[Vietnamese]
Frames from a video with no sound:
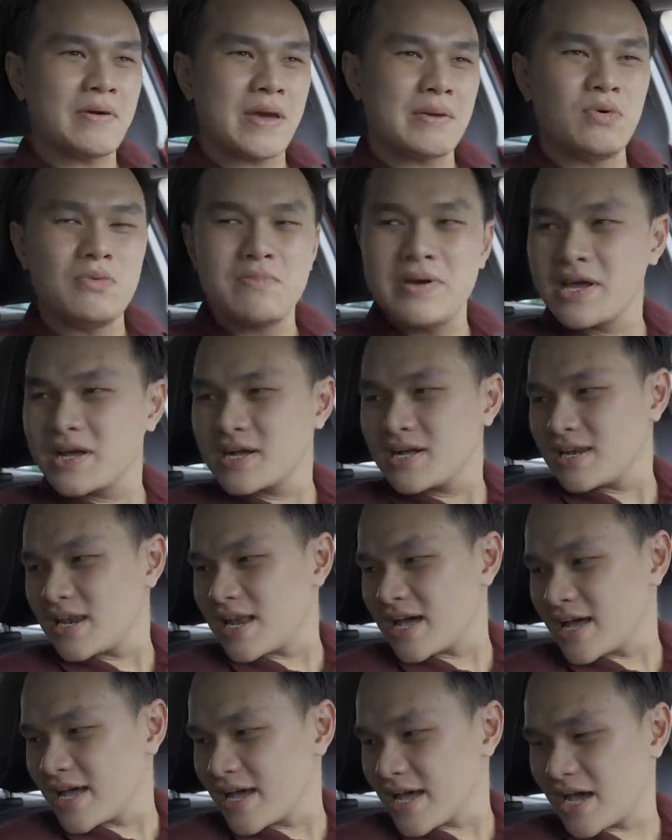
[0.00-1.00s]
cái điều em muốn biết đó
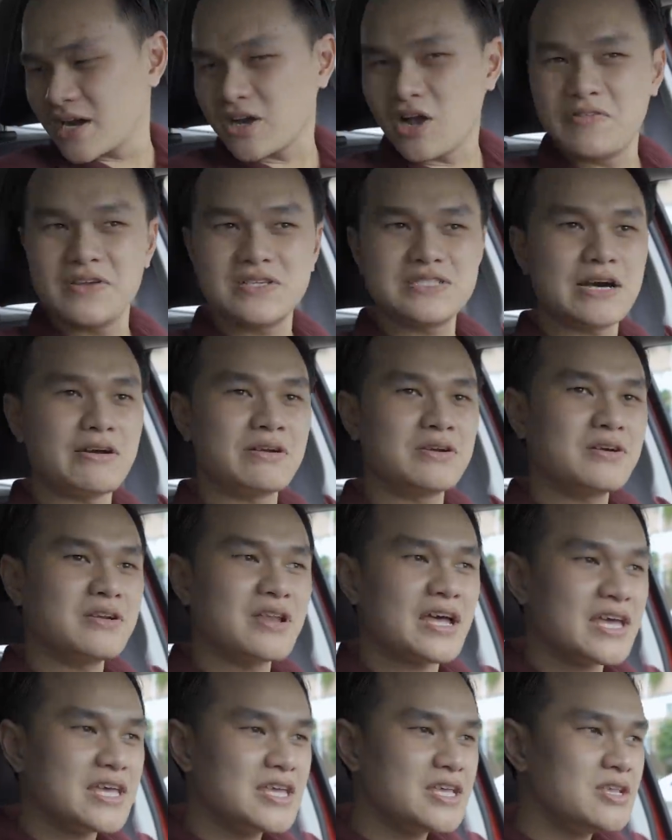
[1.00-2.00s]
là ừ. anh ngồi phía sau anh
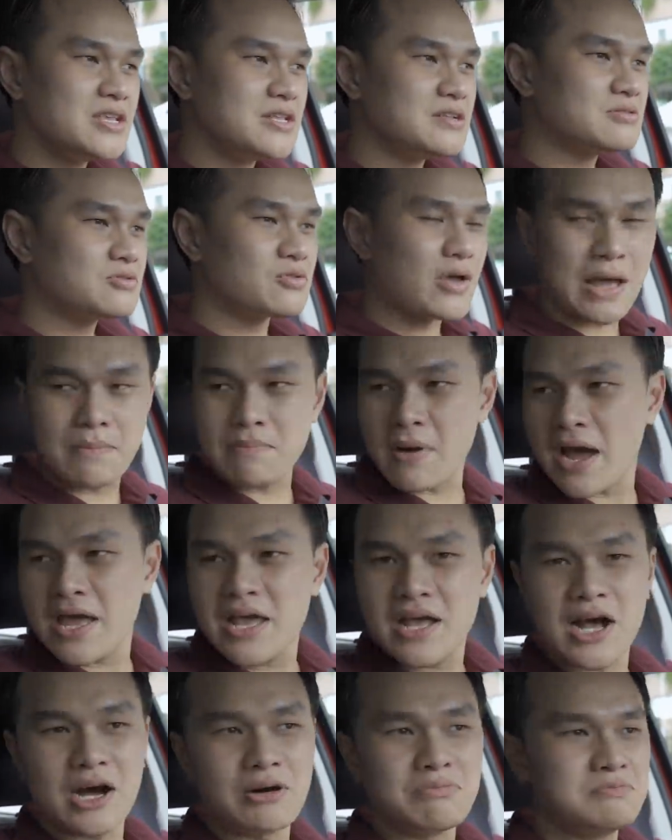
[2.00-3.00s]
có thấy thoải mái
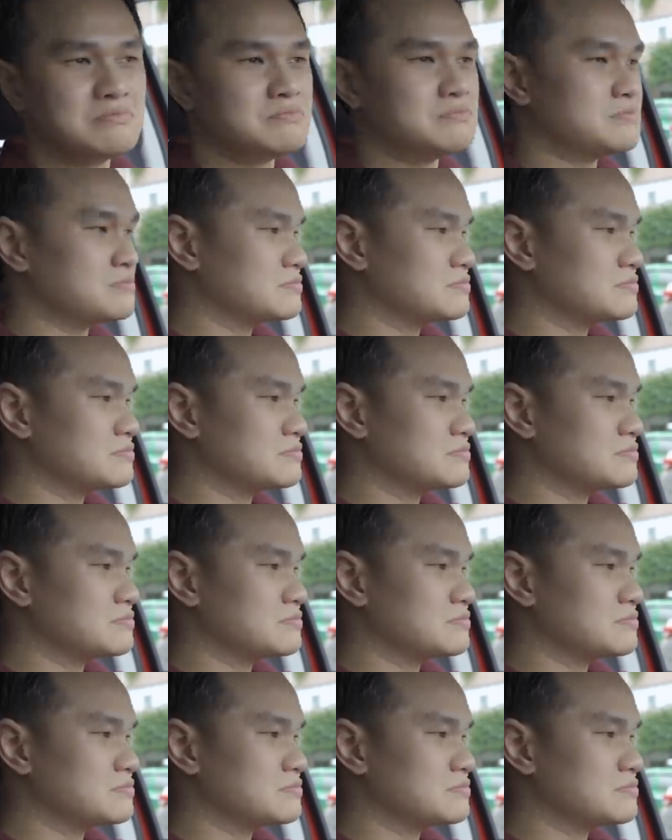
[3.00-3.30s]
hay không